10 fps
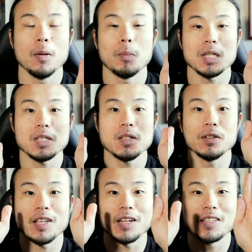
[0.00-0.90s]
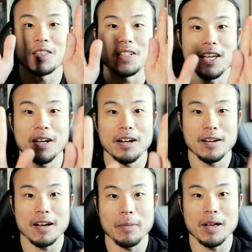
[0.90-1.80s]
まっすぐタンスに
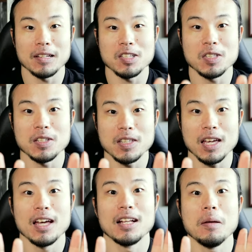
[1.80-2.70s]
壁足ついて、